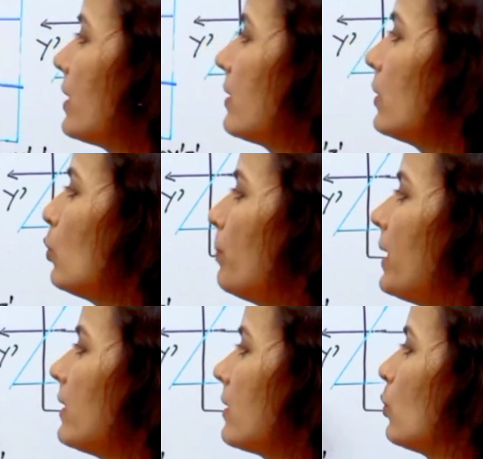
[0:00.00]
फिर से दो
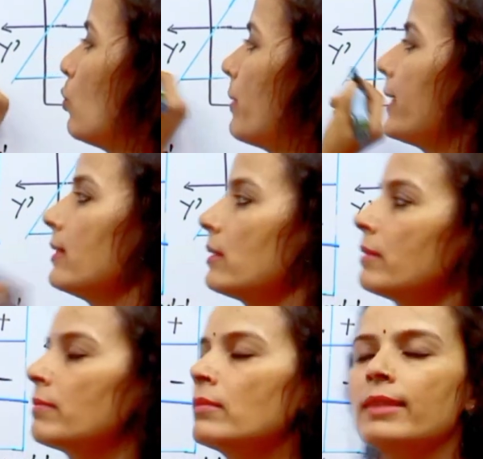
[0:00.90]
प्लस दो
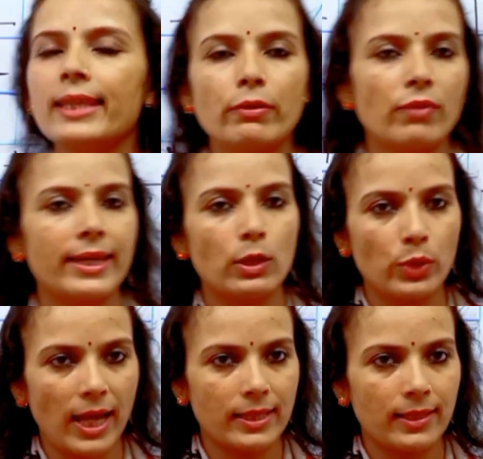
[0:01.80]
माइनस ये वाई को
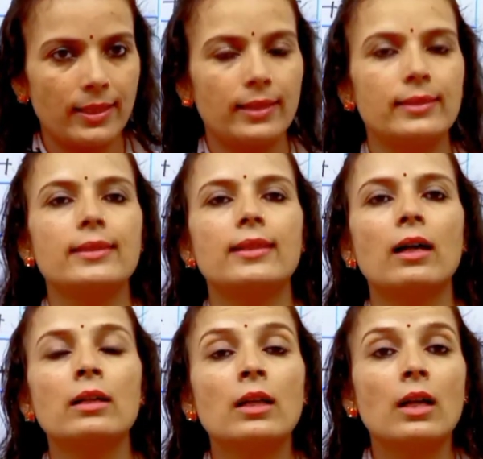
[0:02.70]
याद करने का तरीका
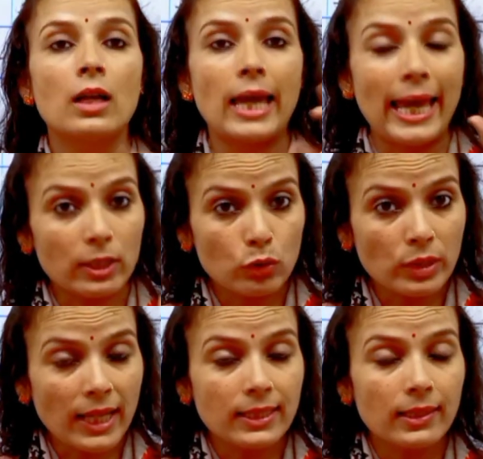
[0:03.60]
एक्स को
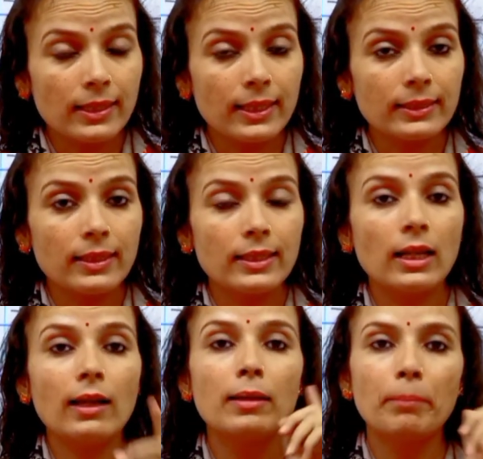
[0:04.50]
याद करने का
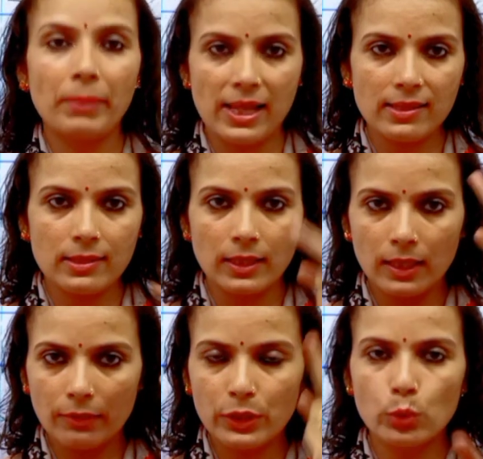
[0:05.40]
तरीका प्लस
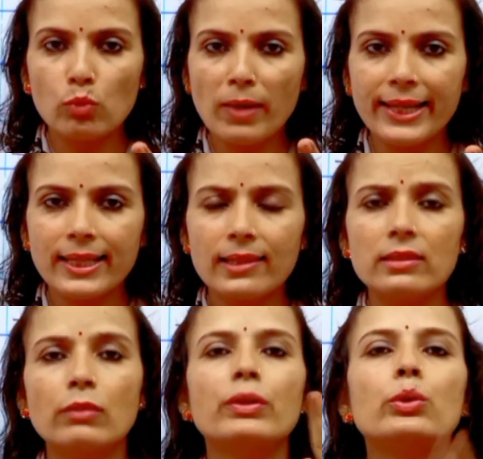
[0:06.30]
फिर टू
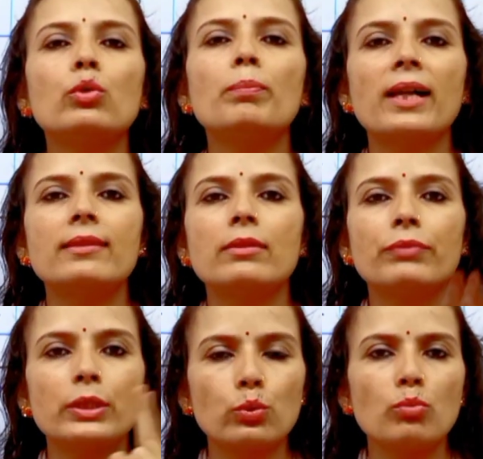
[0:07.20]
माइनस फिर टू प्लस
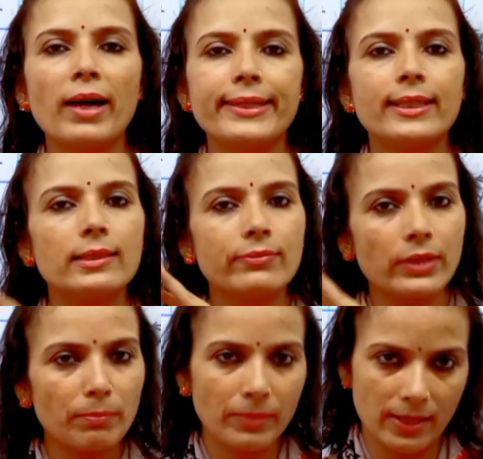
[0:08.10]
फिर टू माइनस
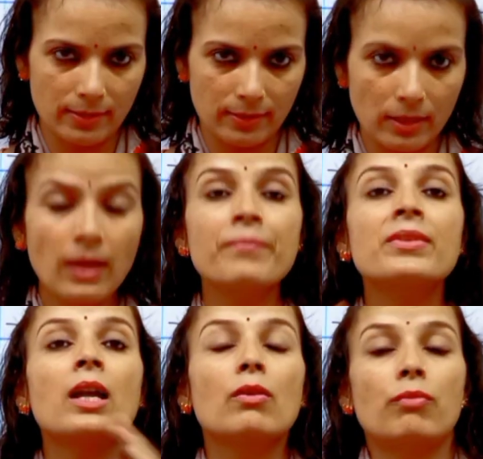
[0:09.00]
फिर प्लस
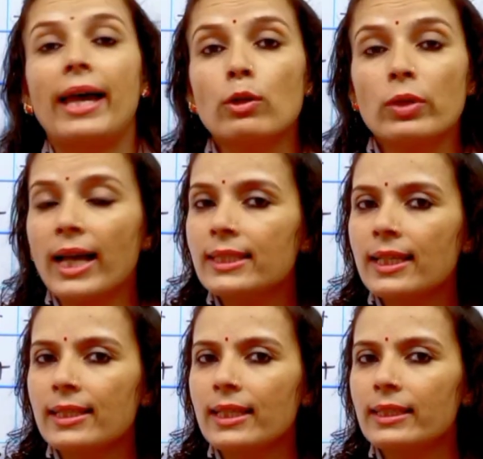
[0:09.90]
वाई को याद
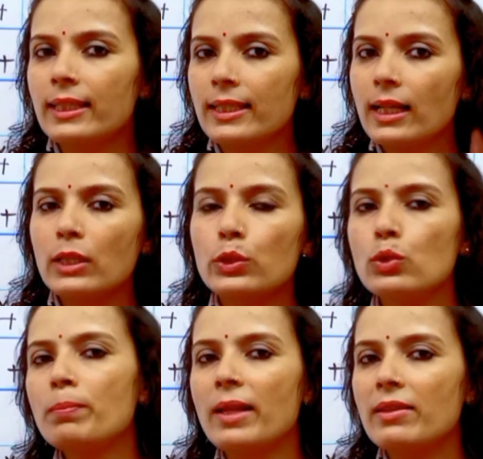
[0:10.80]
करने का तरीका
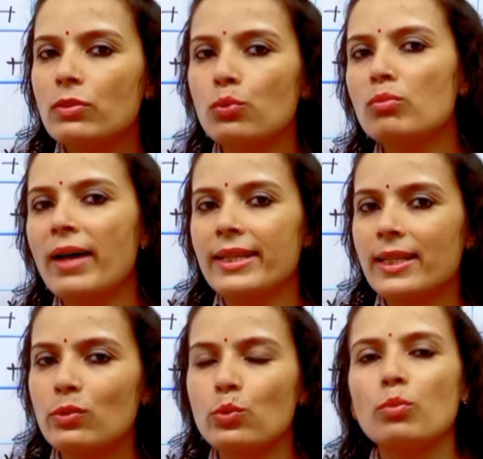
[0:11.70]
टू प्लस टू
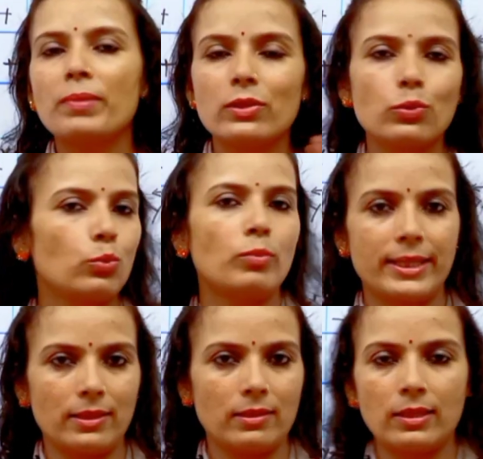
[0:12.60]
माइनस टू प्लस टू
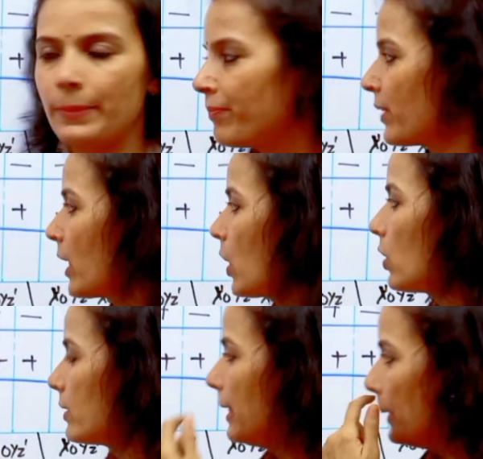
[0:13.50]
माइनस
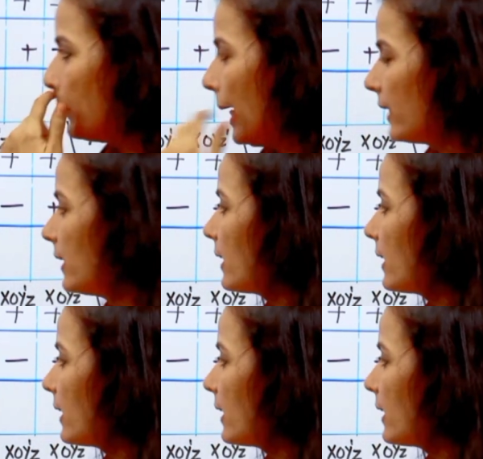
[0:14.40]
और जेड को याद